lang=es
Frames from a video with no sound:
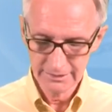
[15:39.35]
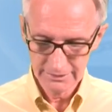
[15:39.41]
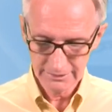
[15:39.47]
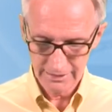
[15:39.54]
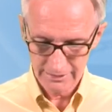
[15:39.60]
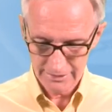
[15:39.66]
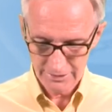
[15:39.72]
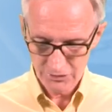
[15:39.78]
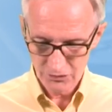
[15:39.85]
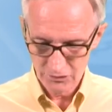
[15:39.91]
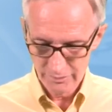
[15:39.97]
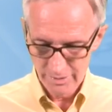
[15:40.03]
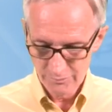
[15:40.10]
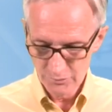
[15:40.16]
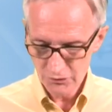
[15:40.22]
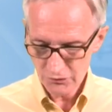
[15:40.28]
que
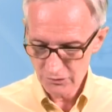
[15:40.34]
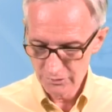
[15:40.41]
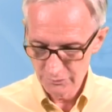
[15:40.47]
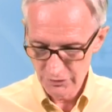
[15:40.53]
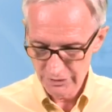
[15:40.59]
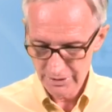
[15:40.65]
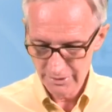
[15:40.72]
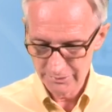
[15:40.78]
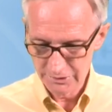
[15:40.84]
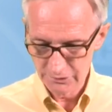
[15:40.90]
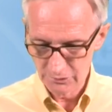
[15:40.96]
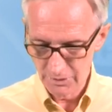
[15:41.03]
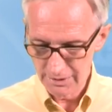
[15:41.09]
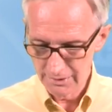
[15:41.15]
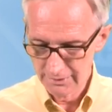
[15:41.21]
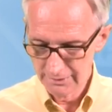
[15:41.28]
resolvemos como es
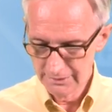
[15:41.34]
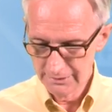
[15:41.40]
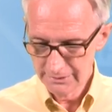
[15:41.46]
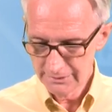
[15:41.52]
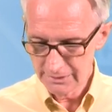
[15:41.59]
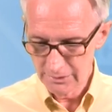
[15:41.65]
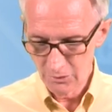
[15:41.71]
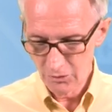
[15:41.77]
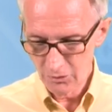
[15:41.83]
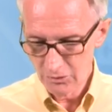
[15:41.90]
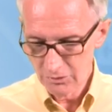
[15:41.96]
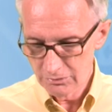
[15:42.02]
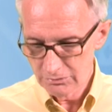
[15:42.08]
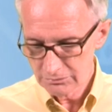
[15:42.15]
habitual. Y luego